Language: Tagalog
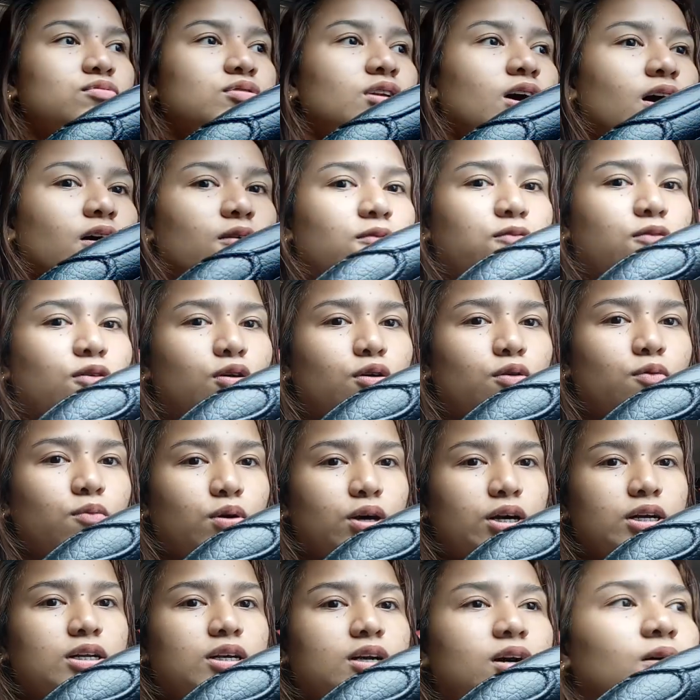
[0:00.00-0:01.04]

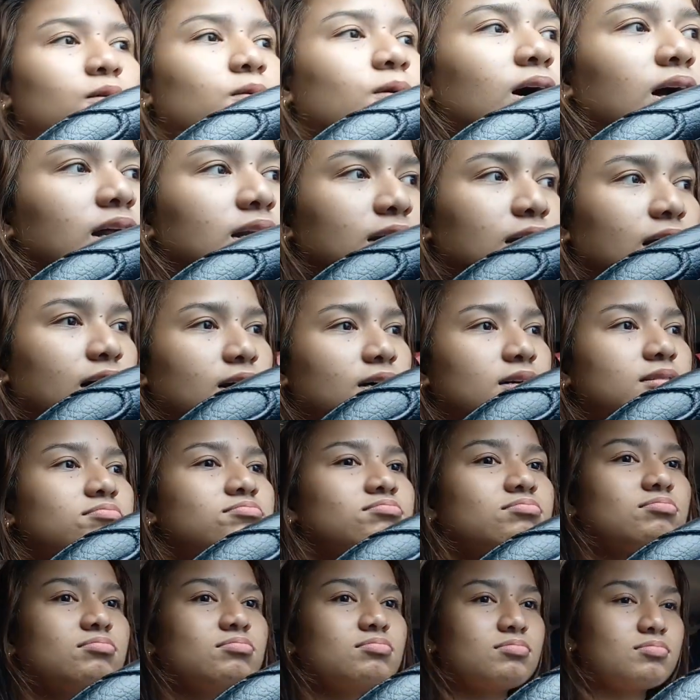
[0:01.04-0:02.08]
naka-forward gawa
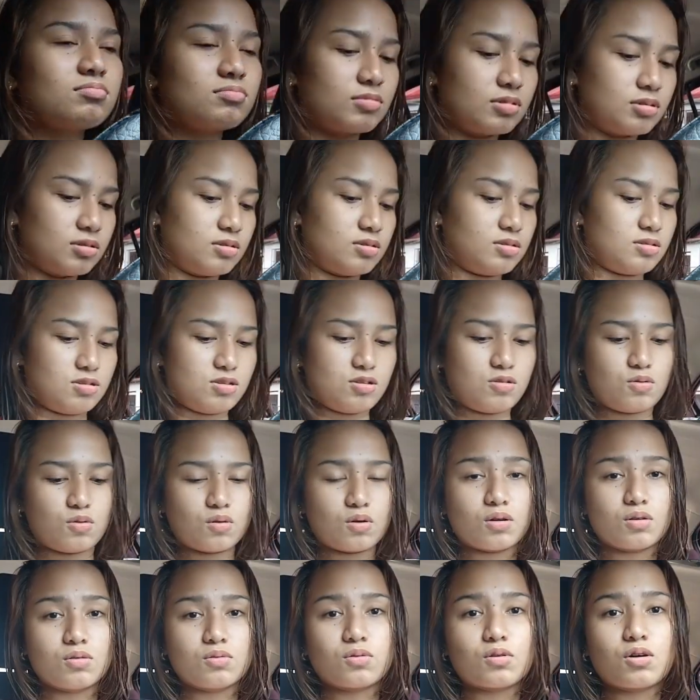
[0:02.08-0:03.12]
ng
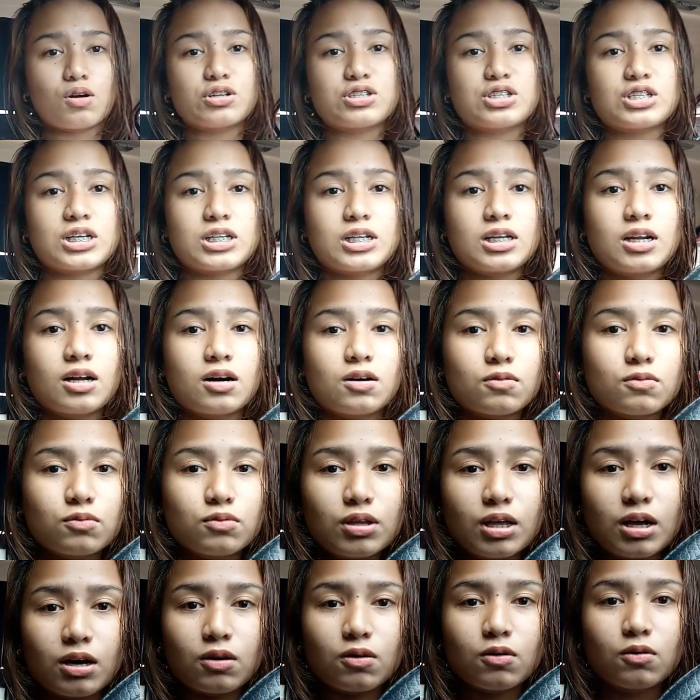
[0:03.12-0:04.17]
yung kotse din ng
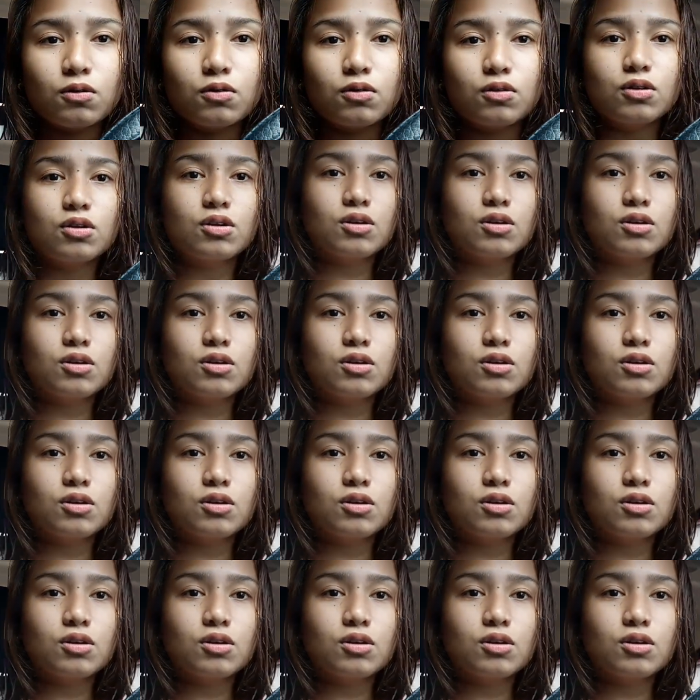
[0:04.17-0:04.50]
kuya ko